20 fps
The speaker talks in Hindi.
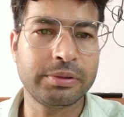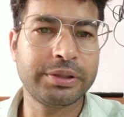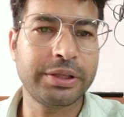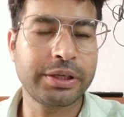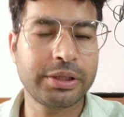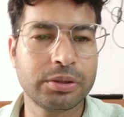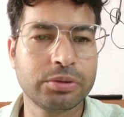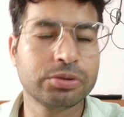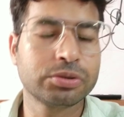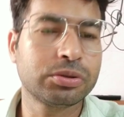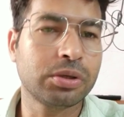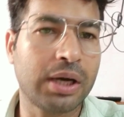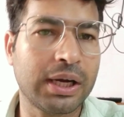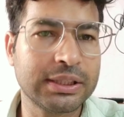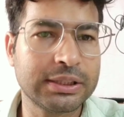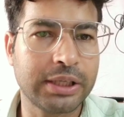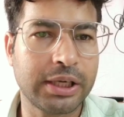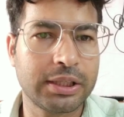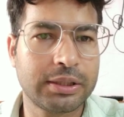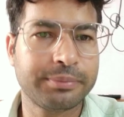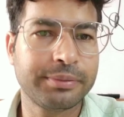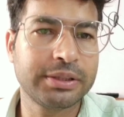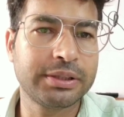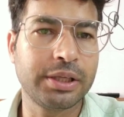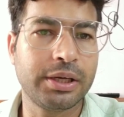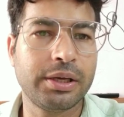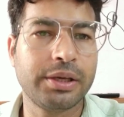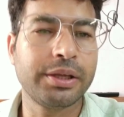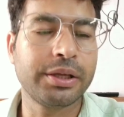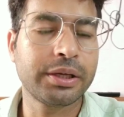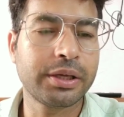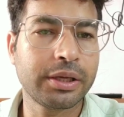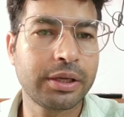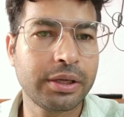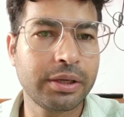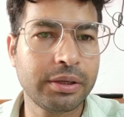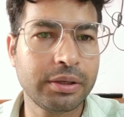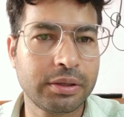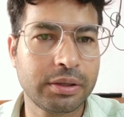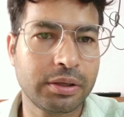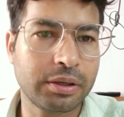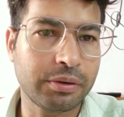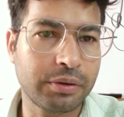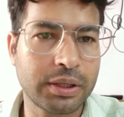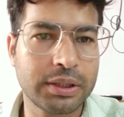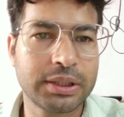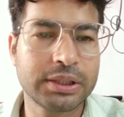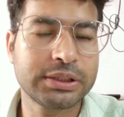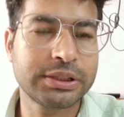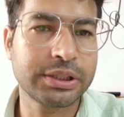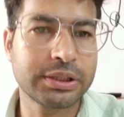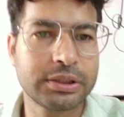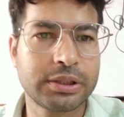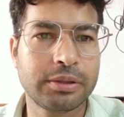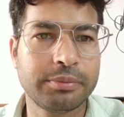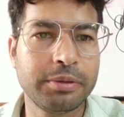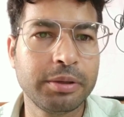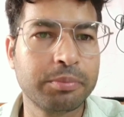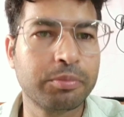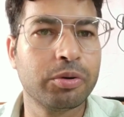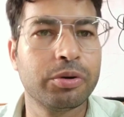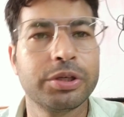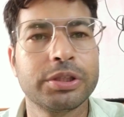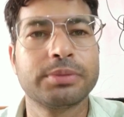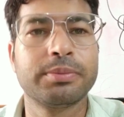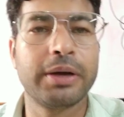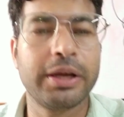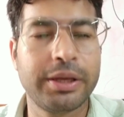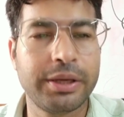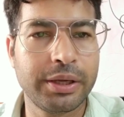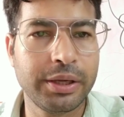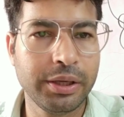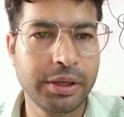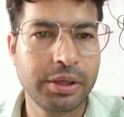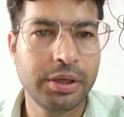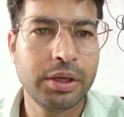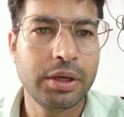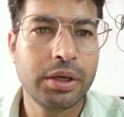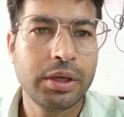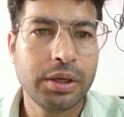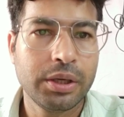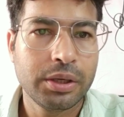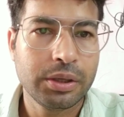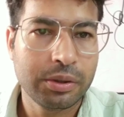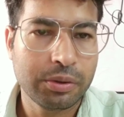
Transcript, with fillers: में देखिए दोस्तों आज आया था मैं दिल्ली के नवादा क्षेत्र में मोहित भाई हैं